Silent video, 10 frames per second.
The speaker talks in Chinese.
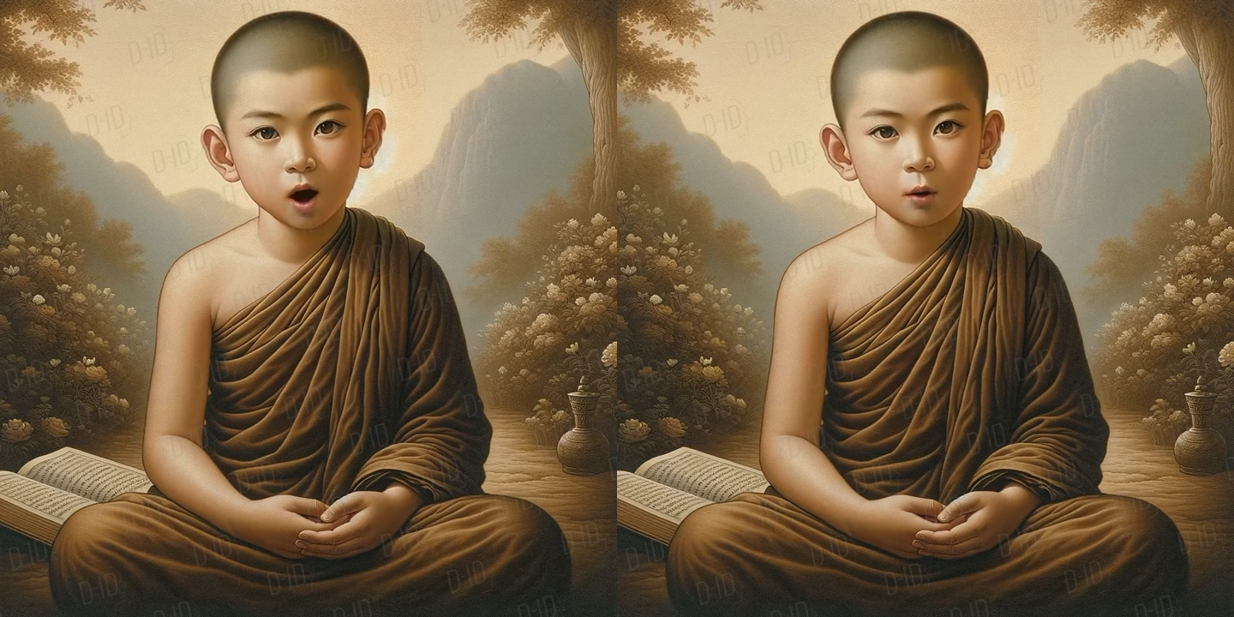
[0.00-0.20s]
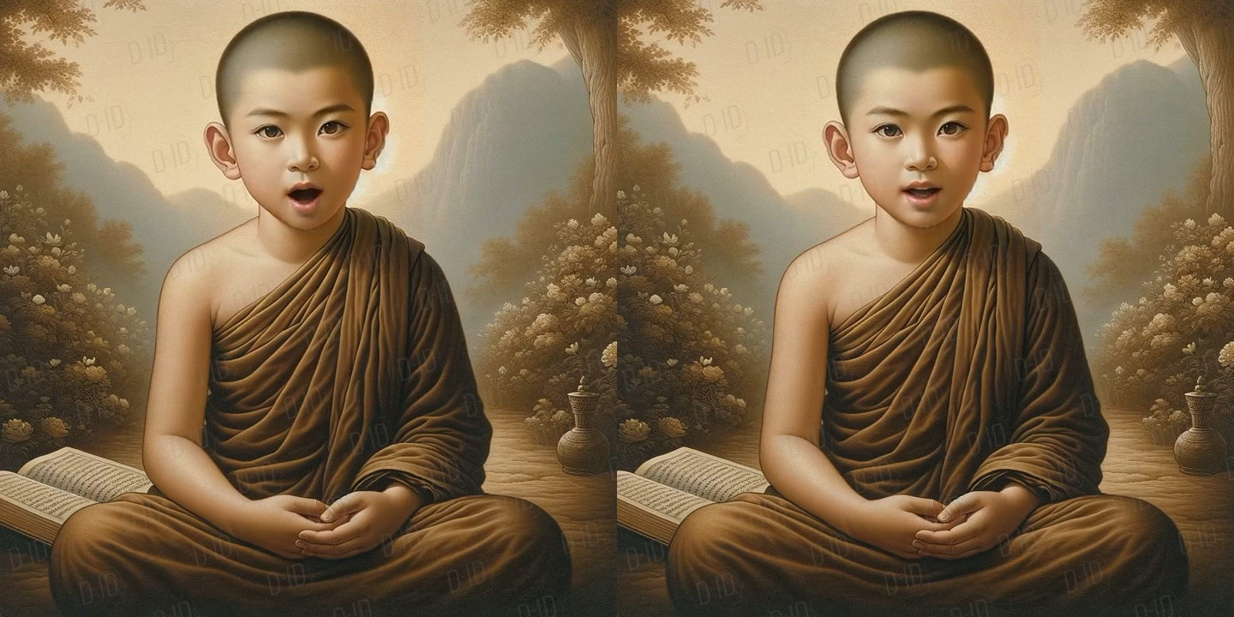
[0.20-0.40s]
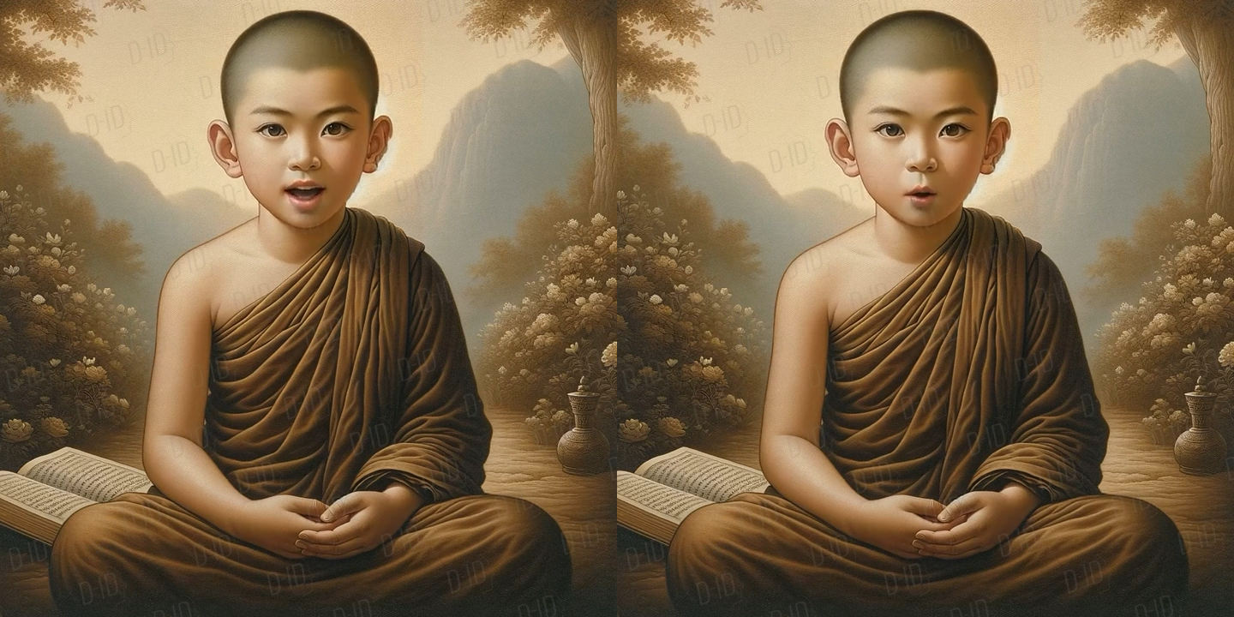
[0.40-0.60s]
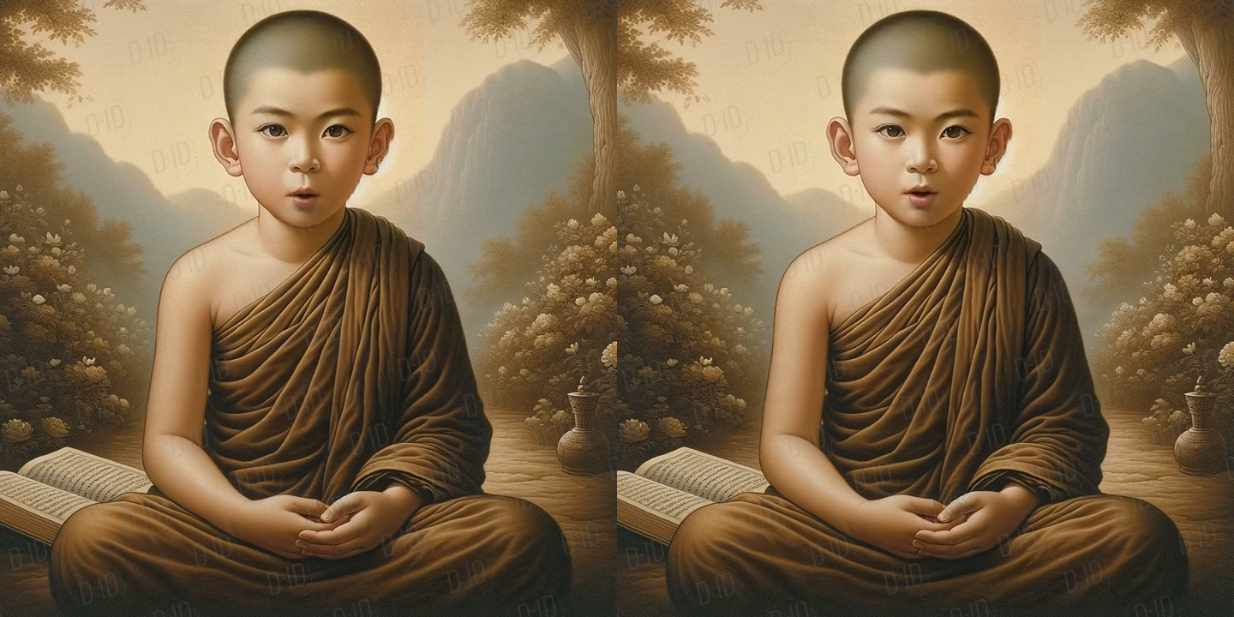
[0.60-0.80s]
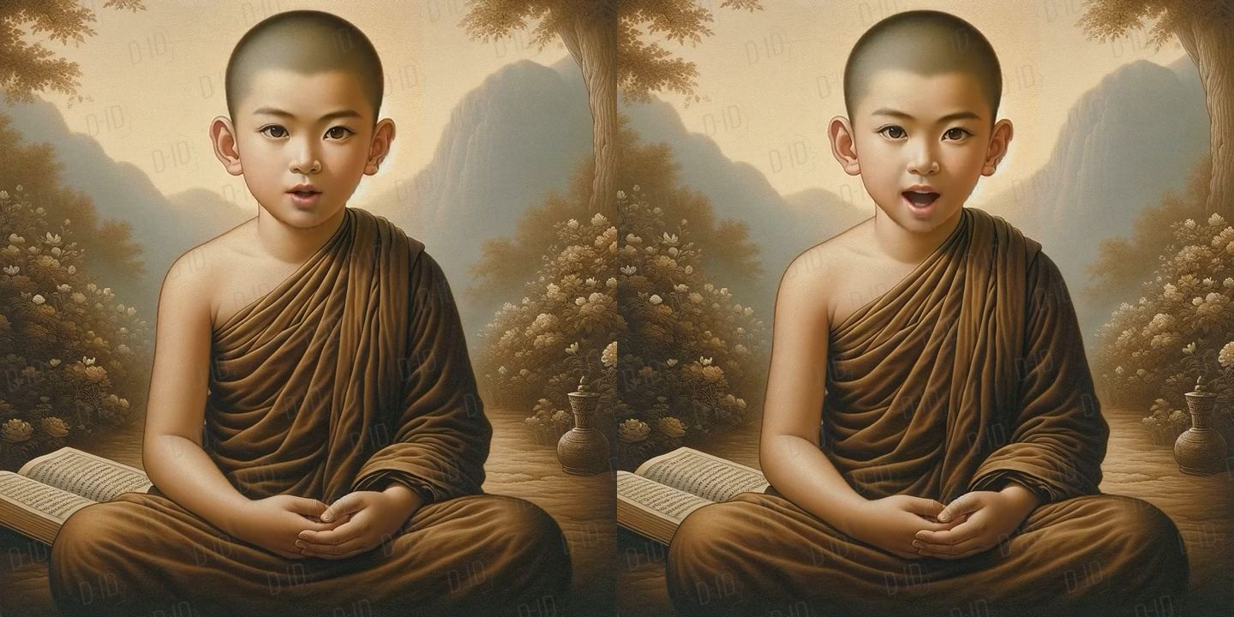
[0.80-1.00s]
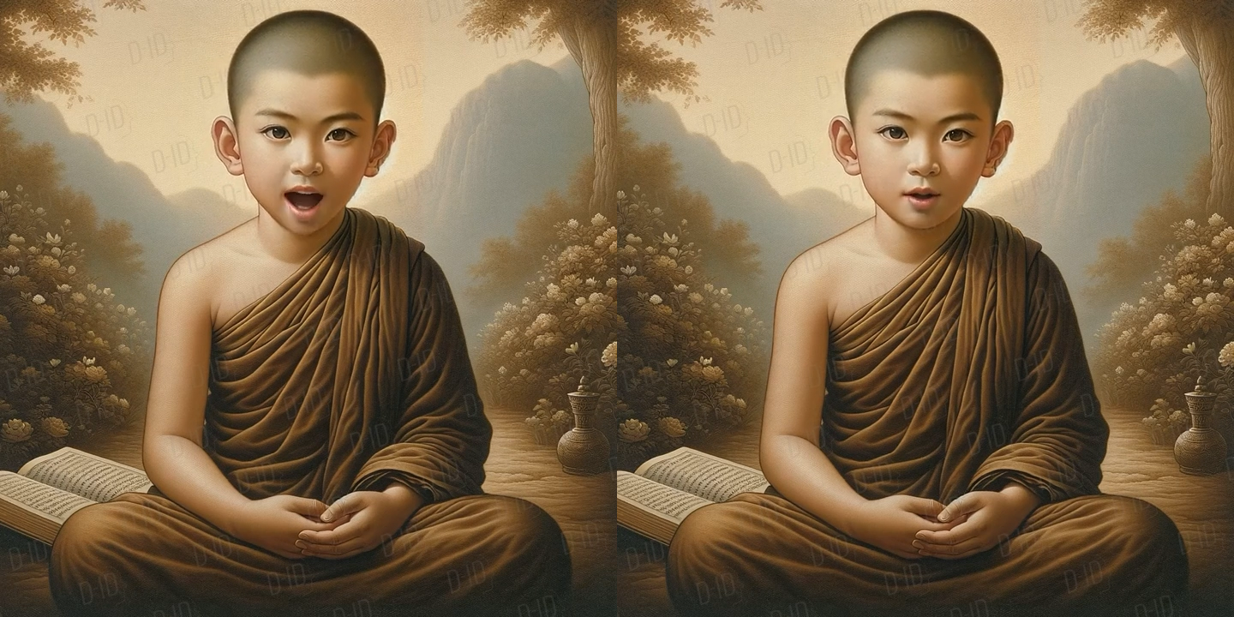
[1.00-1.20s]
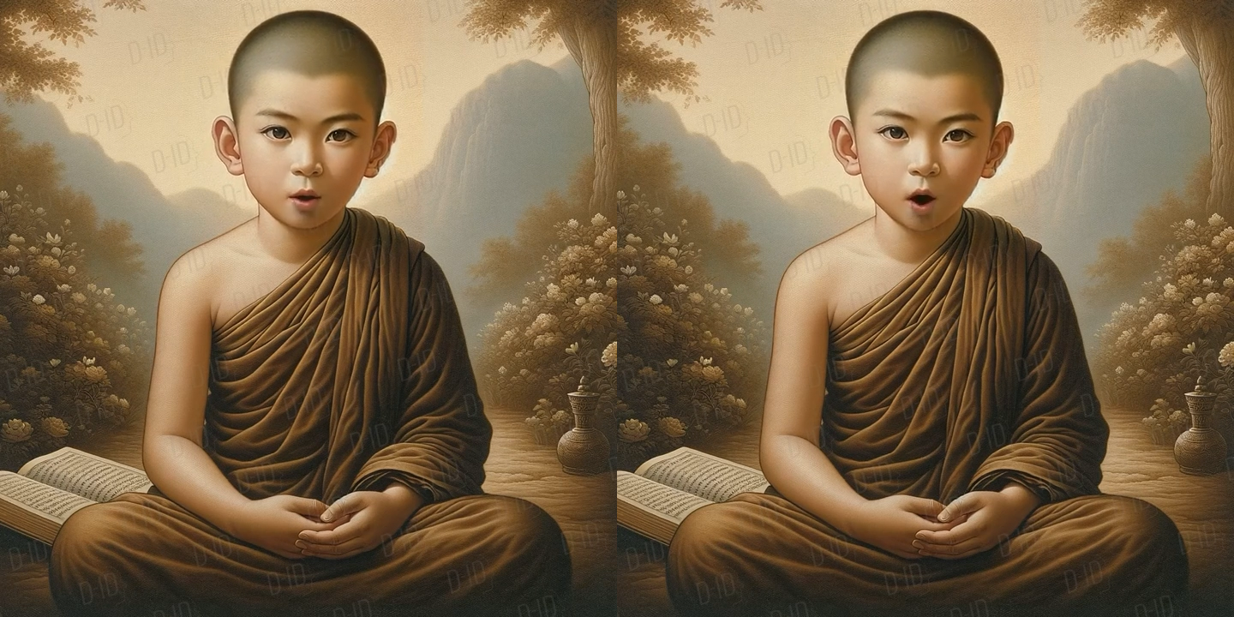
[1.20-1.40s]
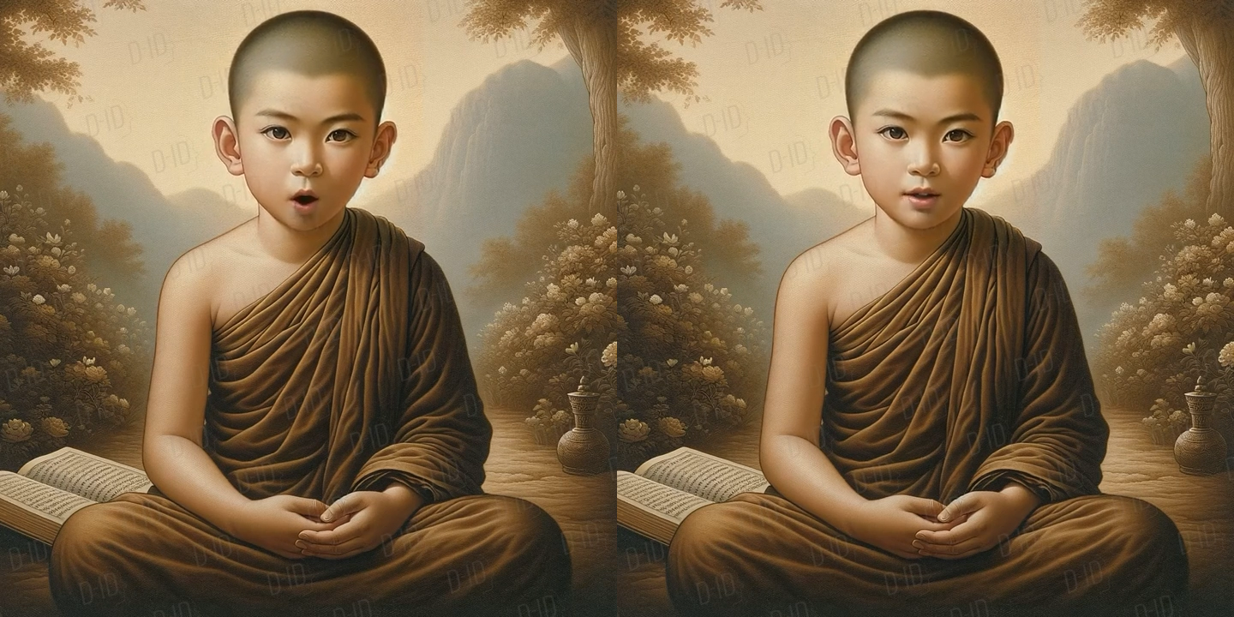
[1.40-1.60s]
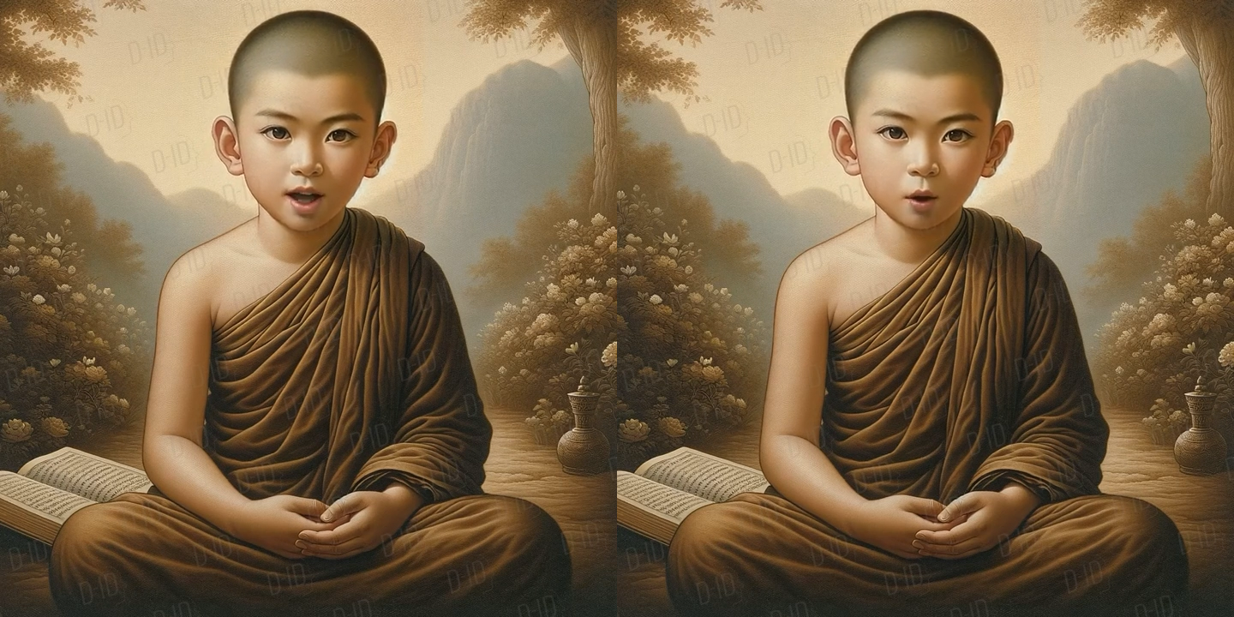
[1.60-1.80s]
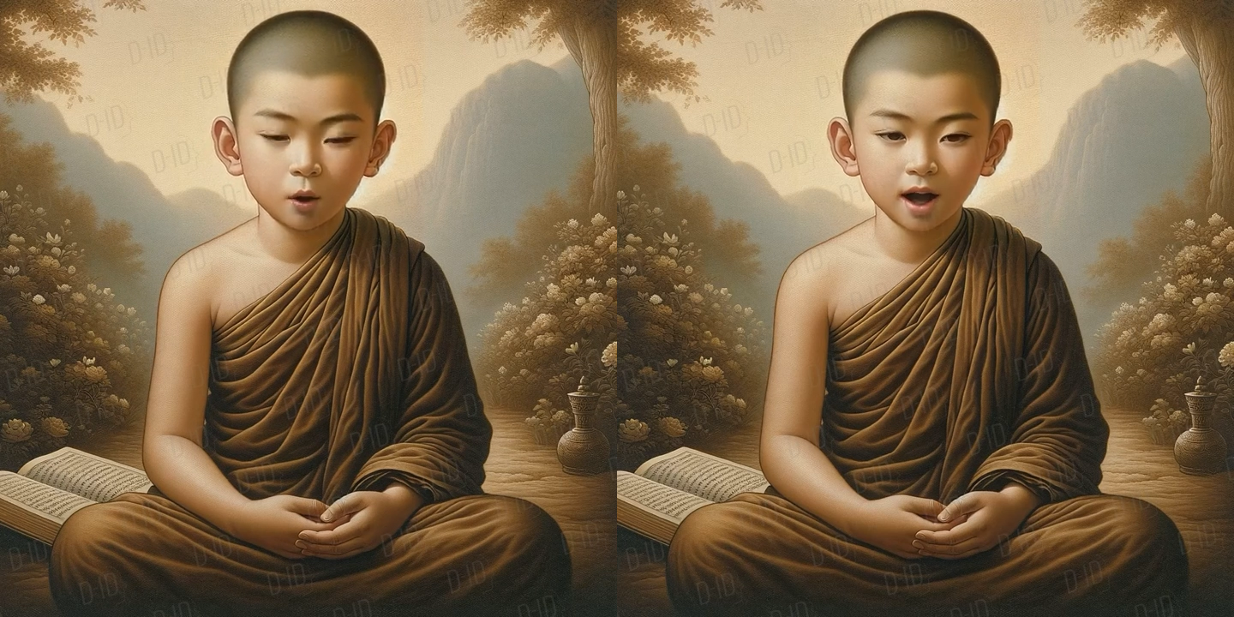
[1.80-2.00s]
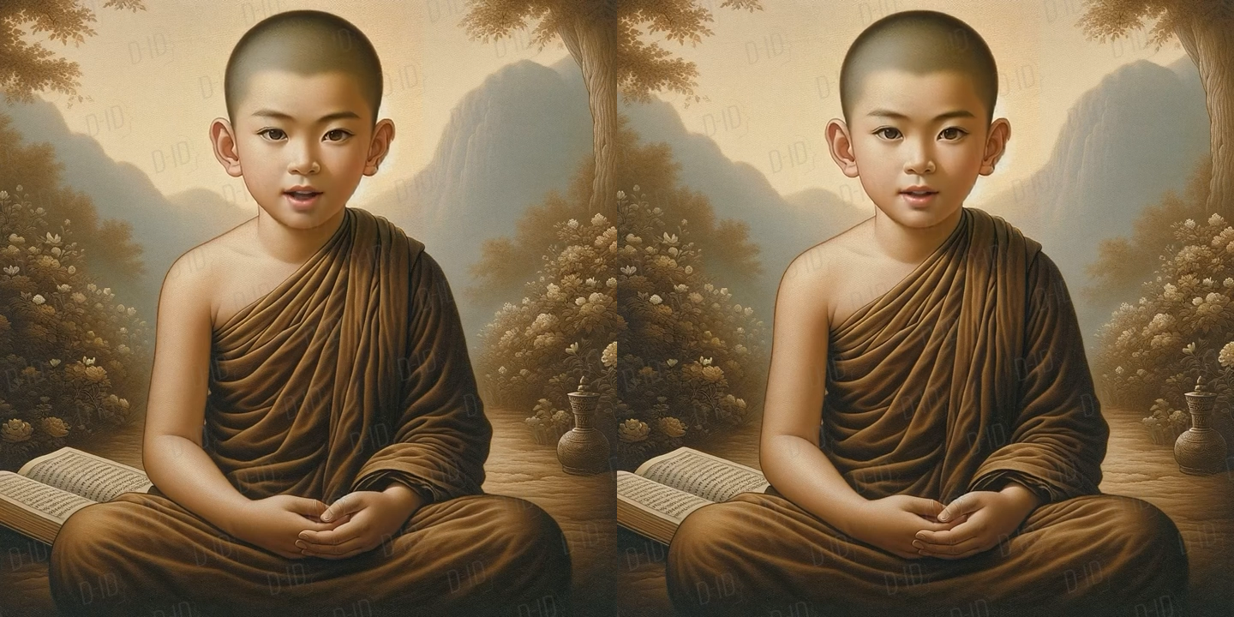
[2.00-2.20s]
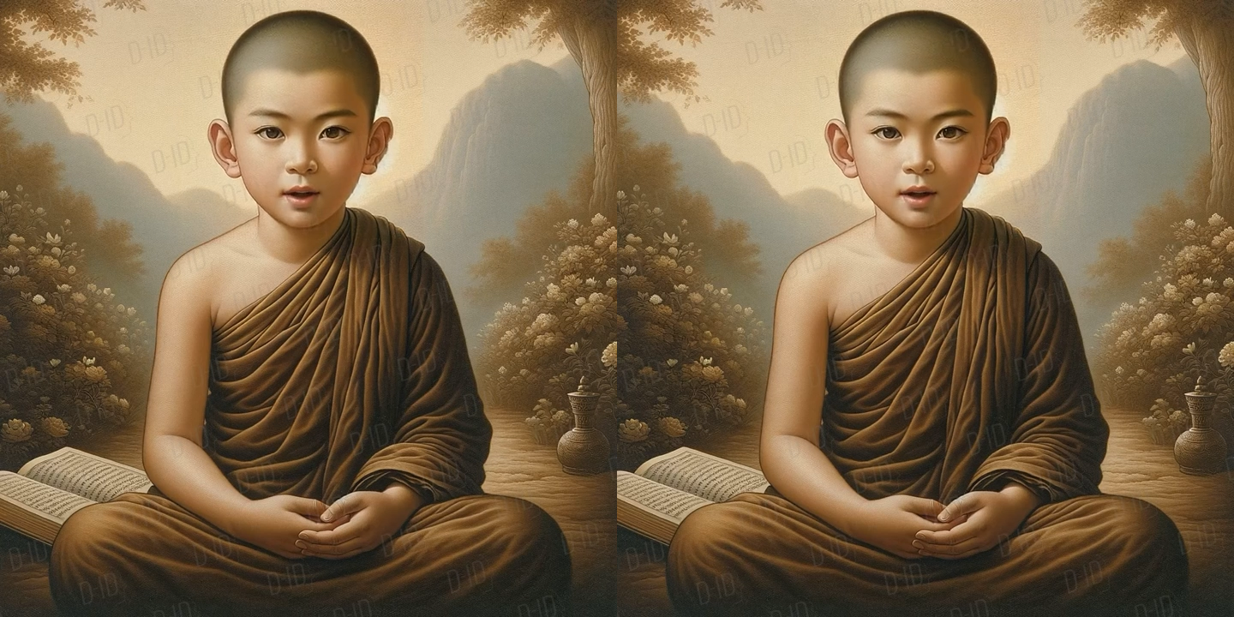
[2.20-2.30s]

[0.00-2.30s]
求外在的物质财富或地位，